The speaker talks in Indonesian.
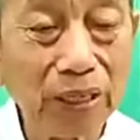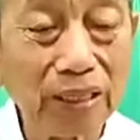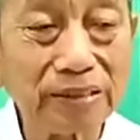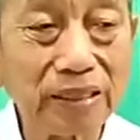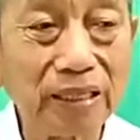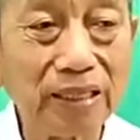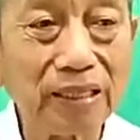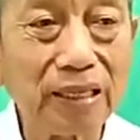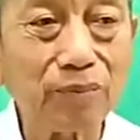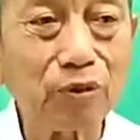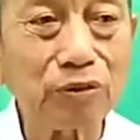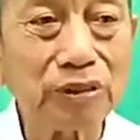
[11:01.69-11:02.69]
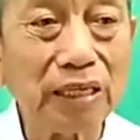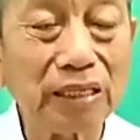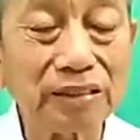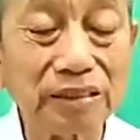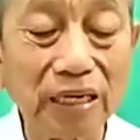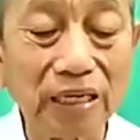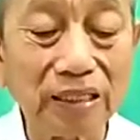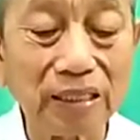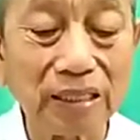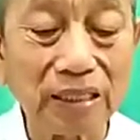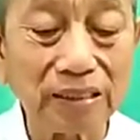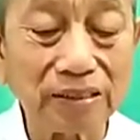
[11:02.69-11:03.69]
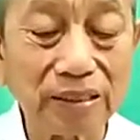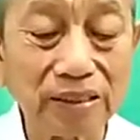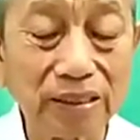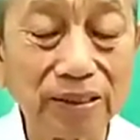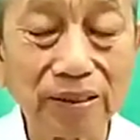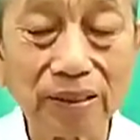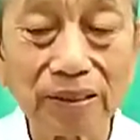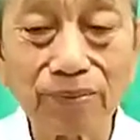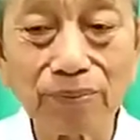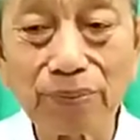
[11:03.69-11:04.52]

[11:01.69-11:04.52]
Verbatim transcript: biasane namung tiang jaler sing teng